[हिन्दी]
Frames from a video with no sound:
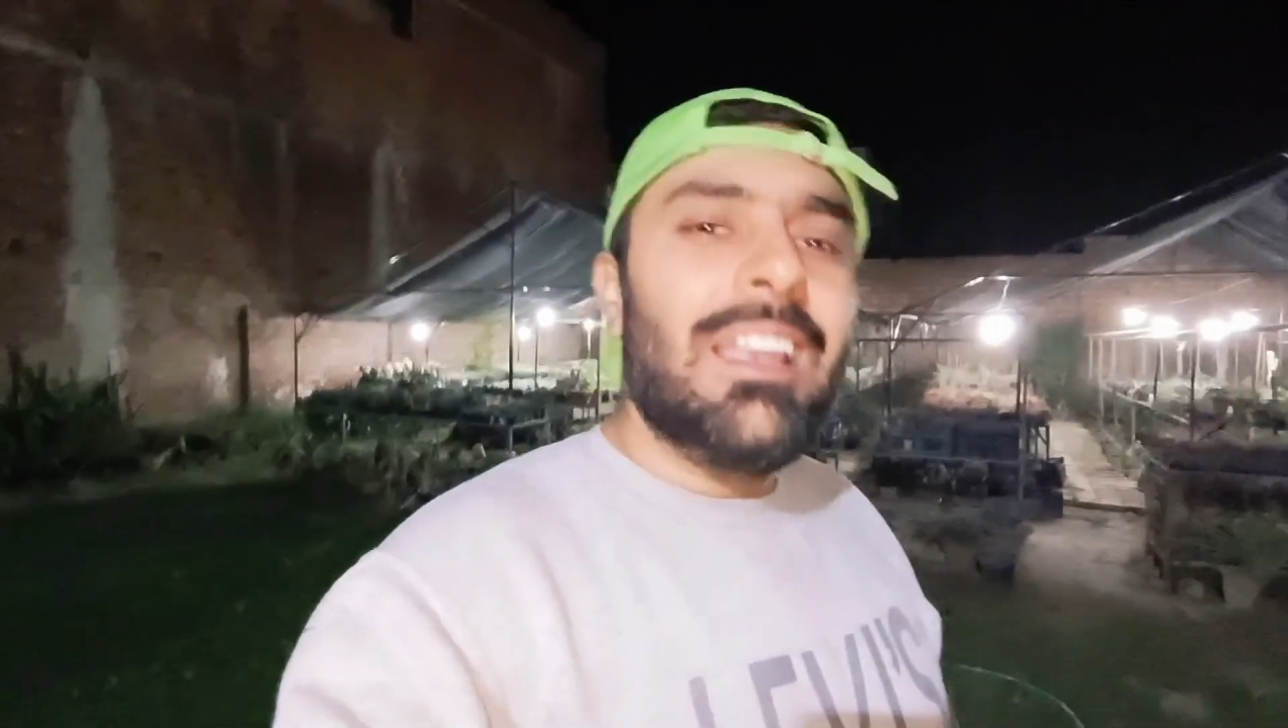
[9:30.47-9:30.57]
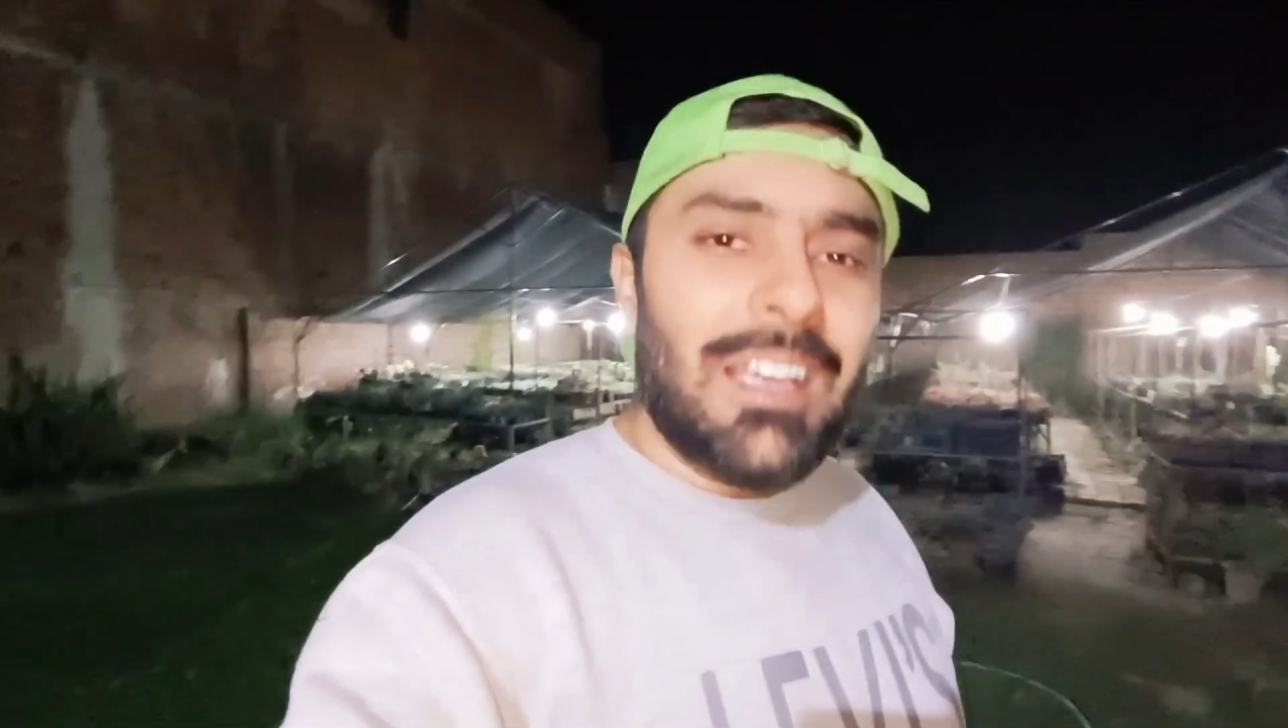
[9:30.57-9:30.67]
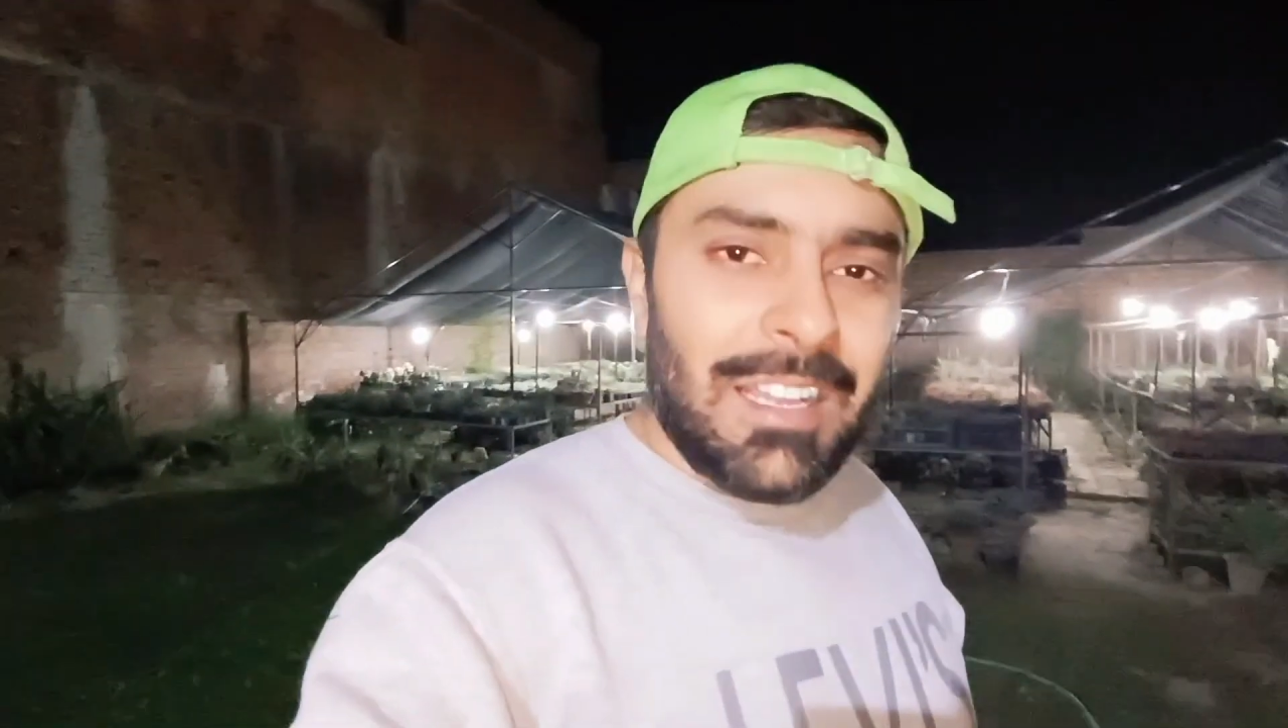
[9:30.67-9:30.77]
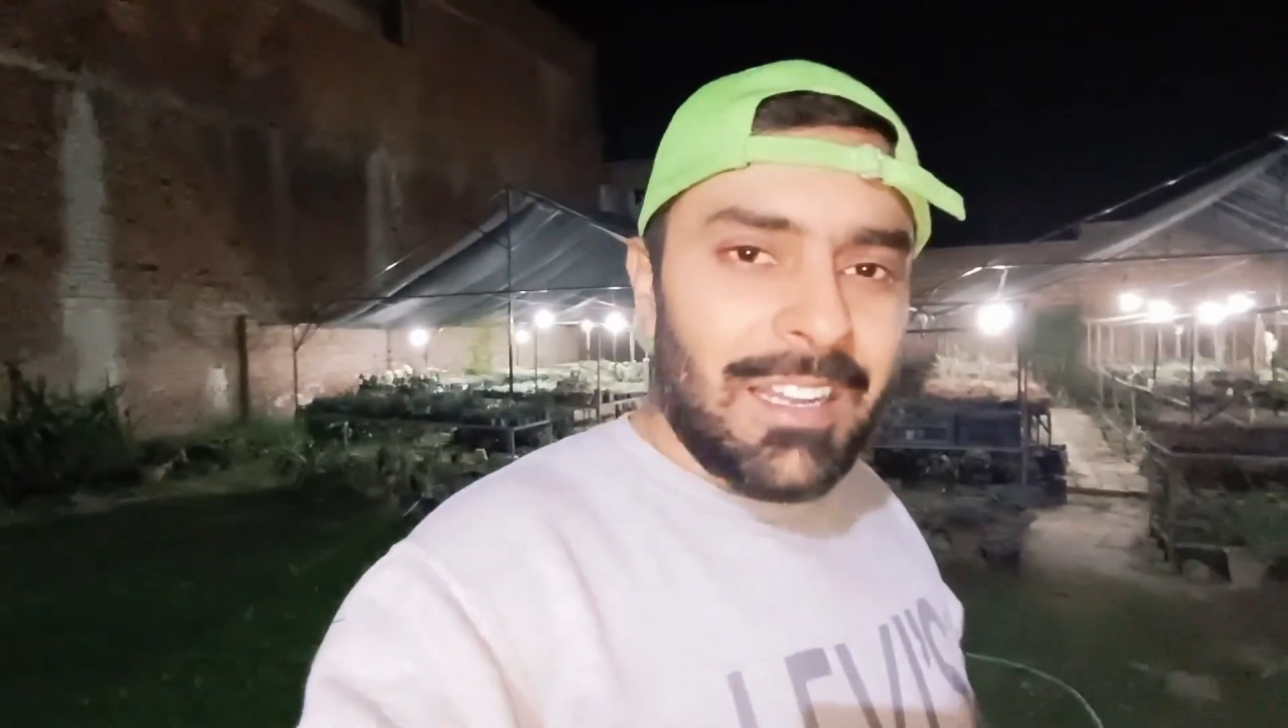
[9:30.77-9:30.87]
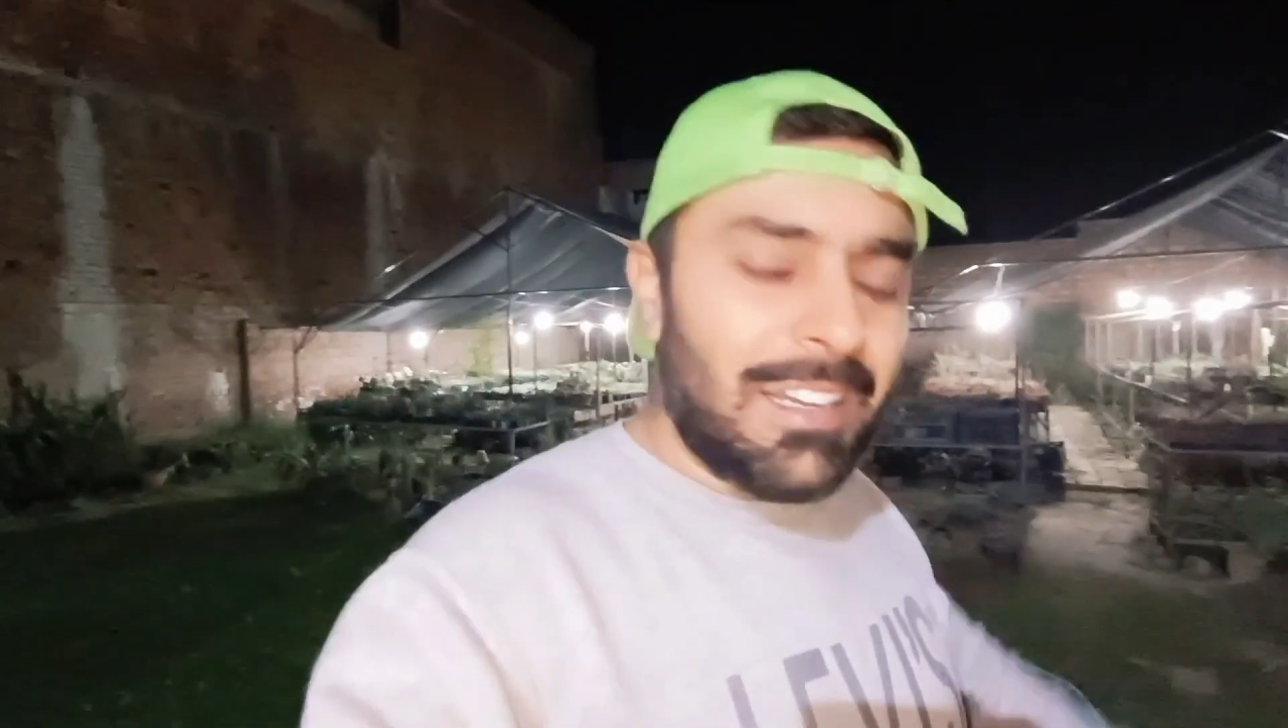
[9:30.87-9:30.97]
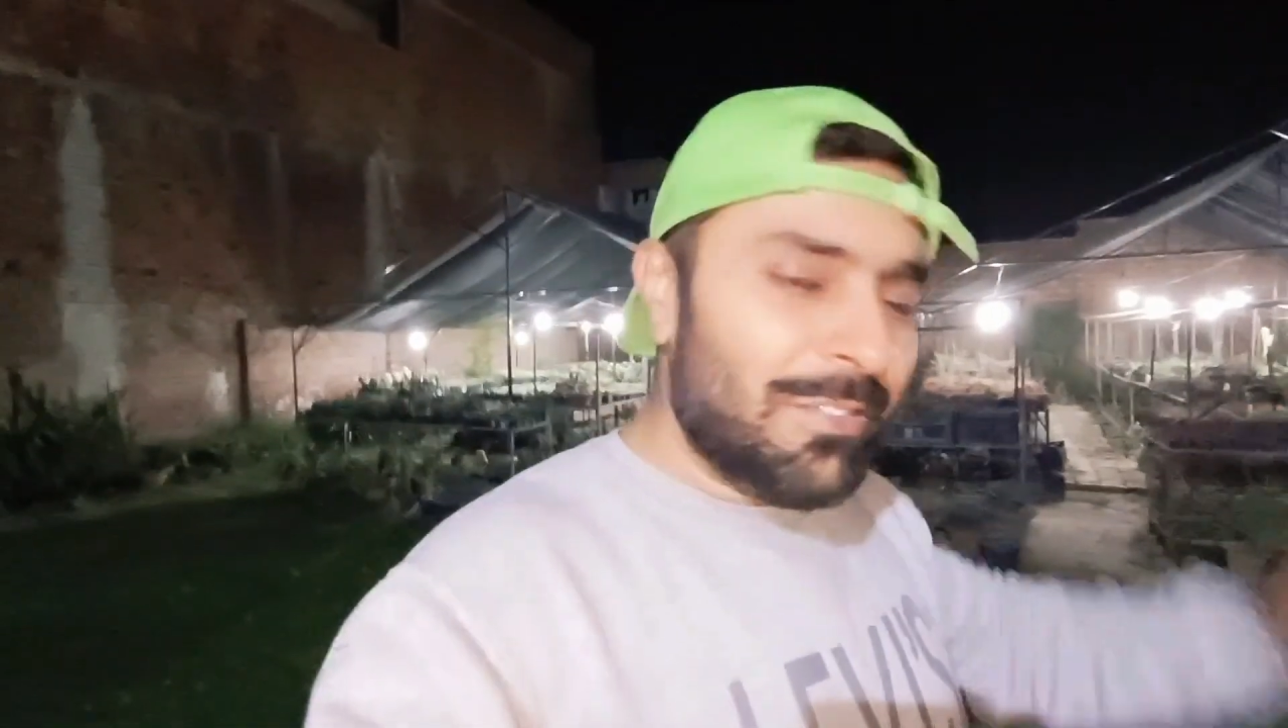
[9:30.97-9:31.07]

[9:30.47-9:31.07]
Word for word: अल्लाह